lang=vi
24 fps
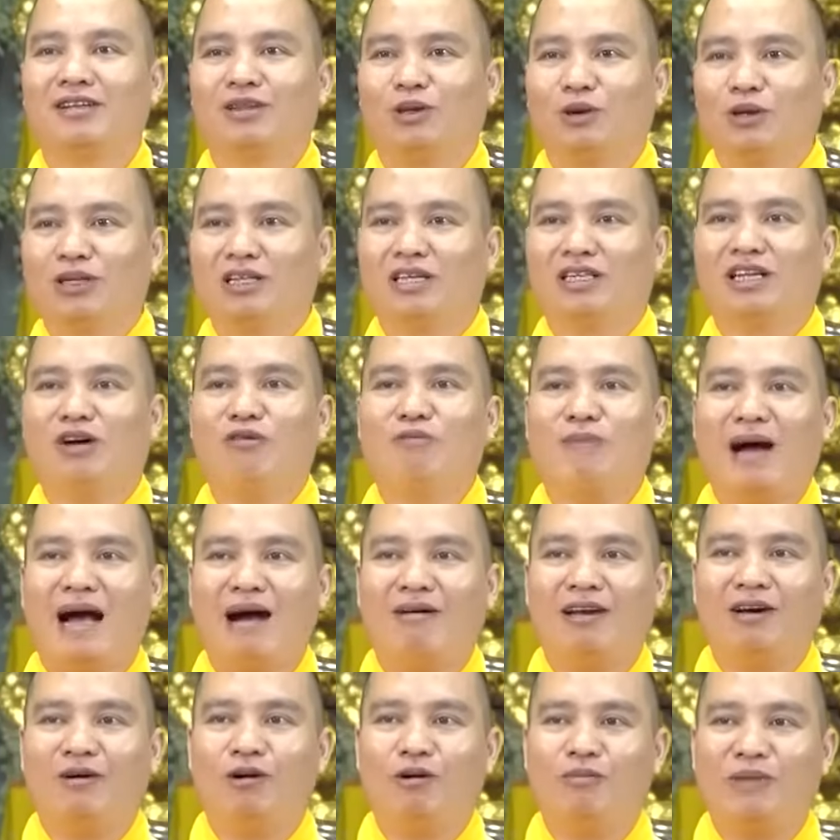Tôi chỉ thông
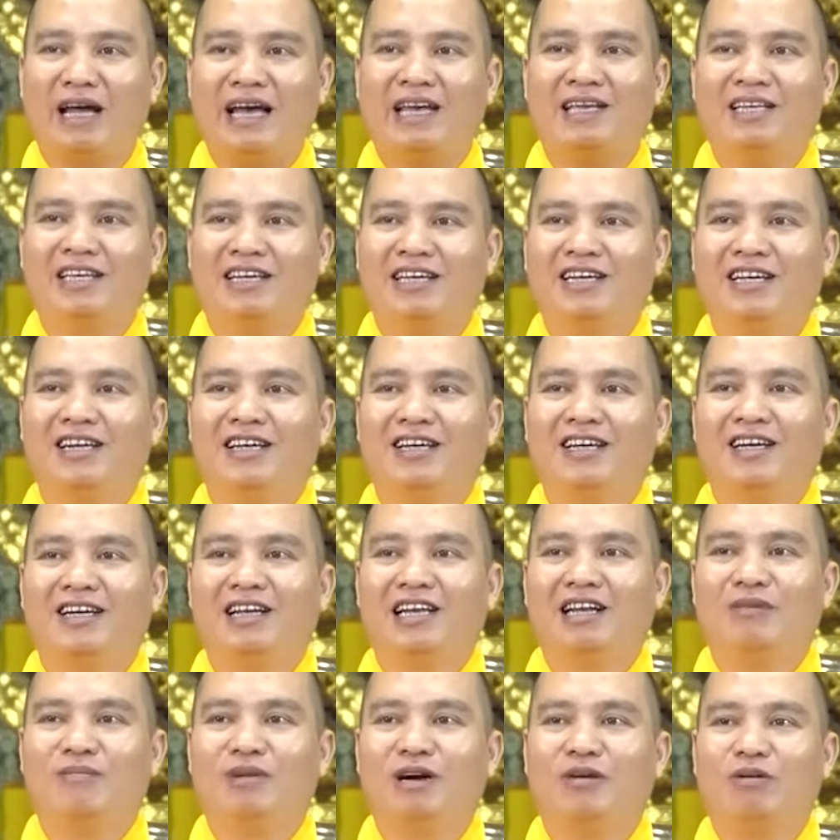báo là hôm nay gì?
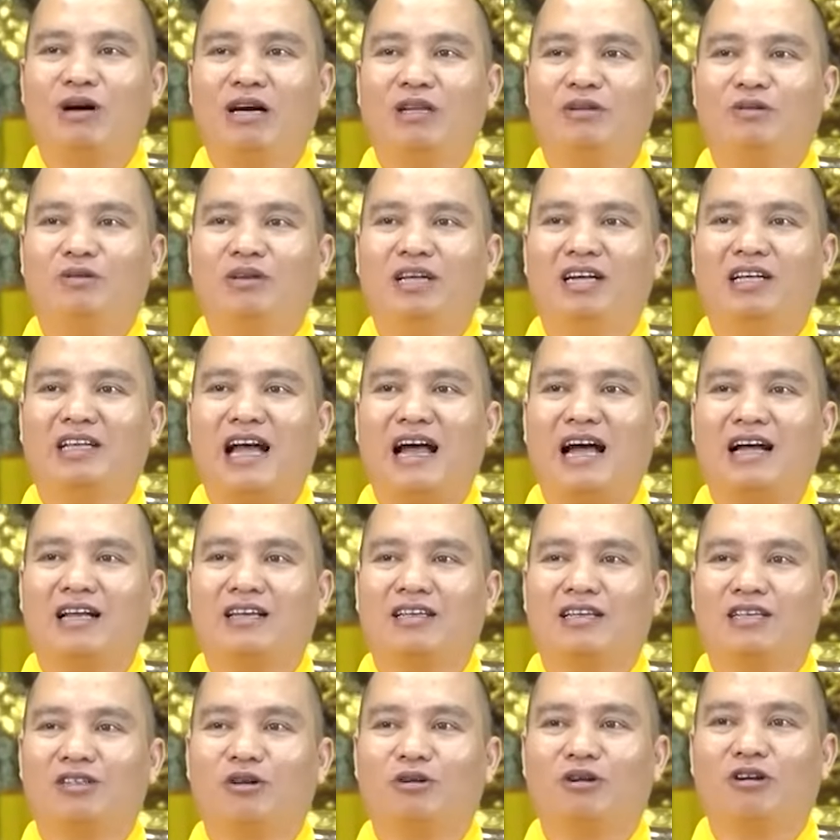Là mở khóa tu Địa
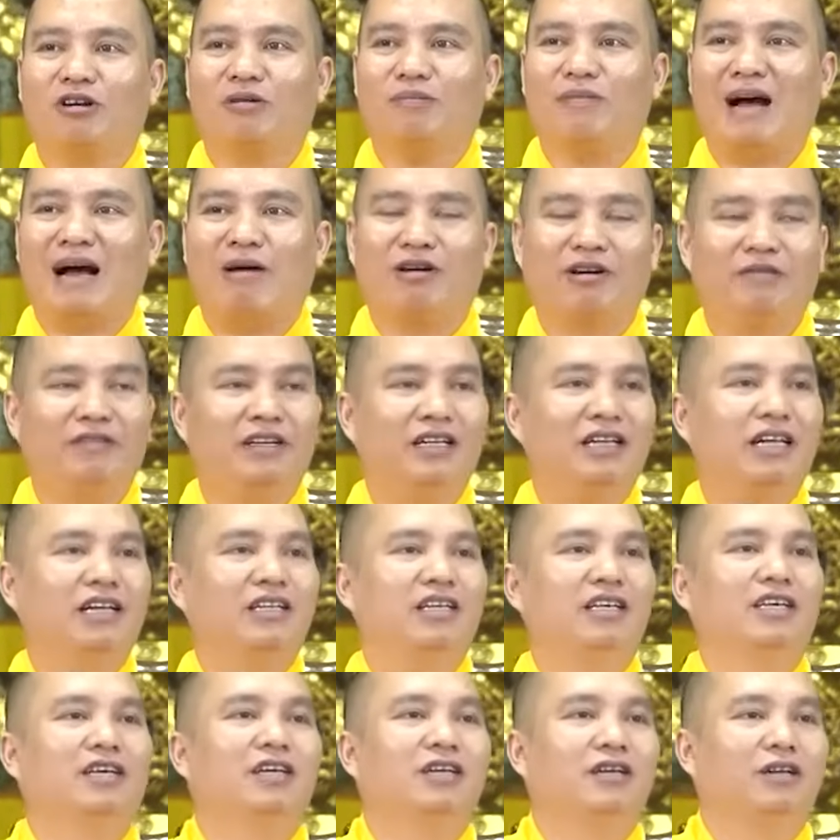Tạng, chứ tôi có bảo các vị là
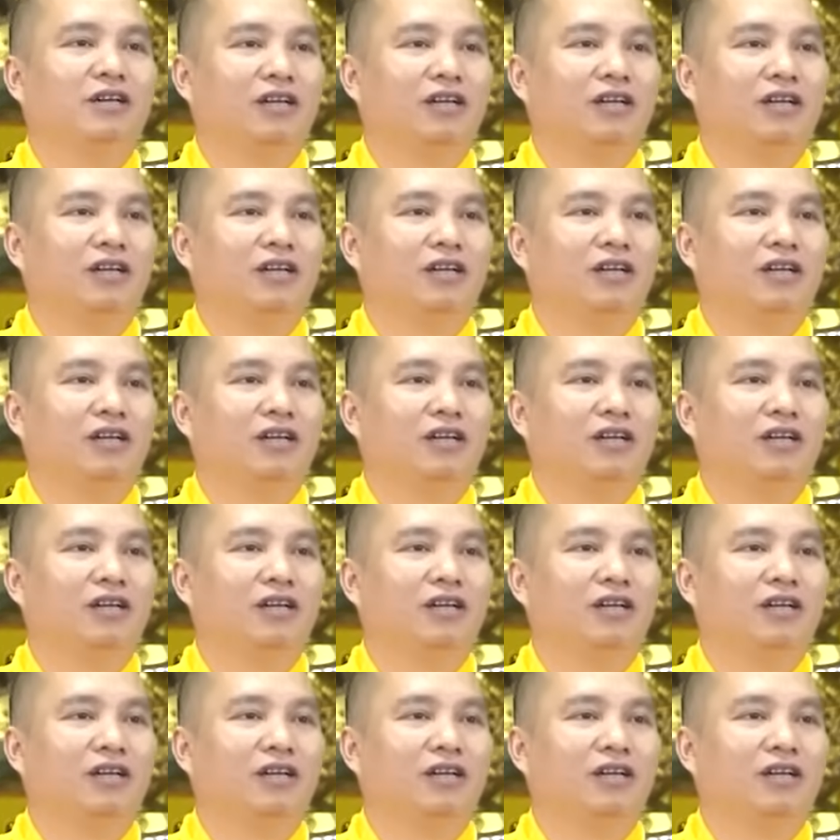gì?